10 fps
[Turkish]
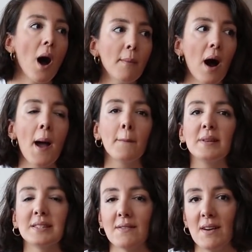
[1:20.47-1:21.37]
Ama
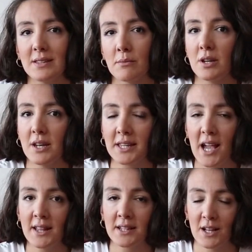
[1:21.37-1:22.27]
biz Levent'le bir araya
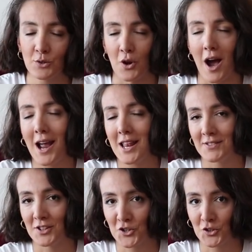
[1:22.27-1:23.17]
geldikten sonra, aynı
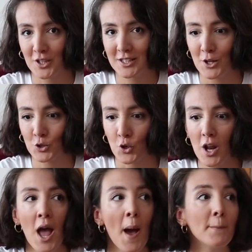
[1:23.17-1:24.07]
eve taşındıktan
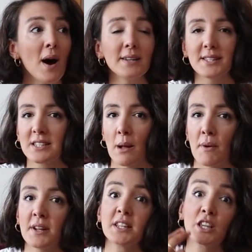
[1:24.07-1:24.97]
sonra bazı
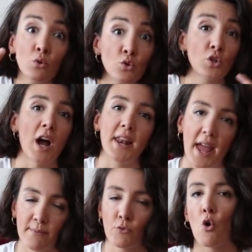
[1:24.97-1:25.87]
kitapların 2-3
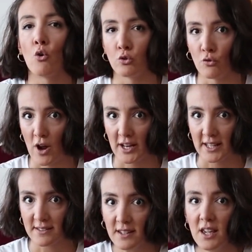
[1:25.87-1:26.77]
tane olduğunu
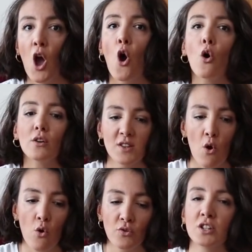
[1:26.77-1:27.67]
fark ettik. O
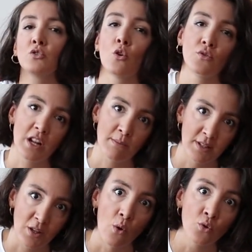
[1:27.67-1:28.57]
yüzden onların
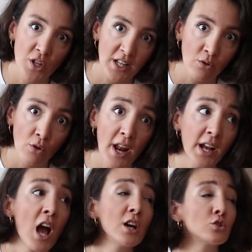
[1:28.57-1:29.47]
gönderilmesi öncelikli
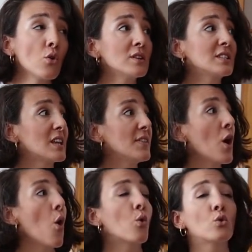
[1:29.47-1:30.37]
olarak sonrasında
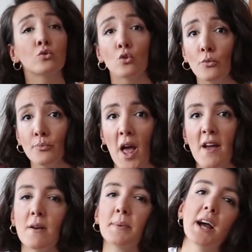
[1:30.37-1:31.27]
da okuduğum
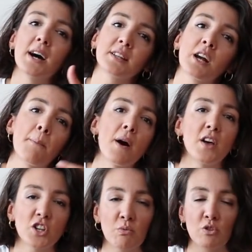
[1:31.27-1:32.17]
ve bir daha da
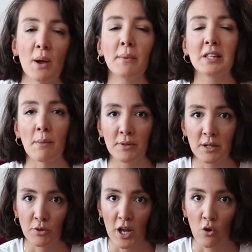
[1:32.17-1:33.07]
kapağını açmayacağım
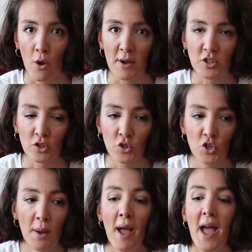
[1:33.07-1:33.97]
kitapları buraya koymaya
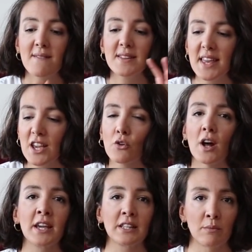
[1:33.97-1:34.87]
çalışacağım. Ve neye
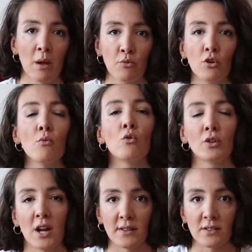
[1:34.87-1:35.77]
göre ayıklama yapıyorum
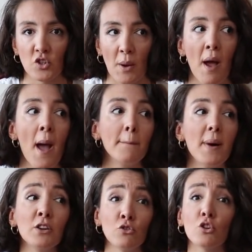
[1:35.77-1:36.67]
onları anlatacağım.
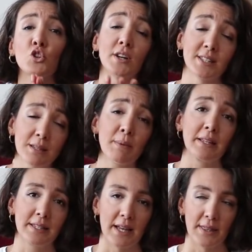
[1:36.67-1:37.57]
Ben çok şanslı bir
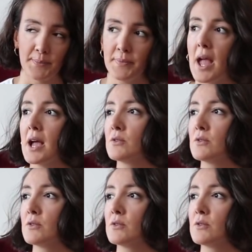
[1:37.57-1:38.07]
insandım.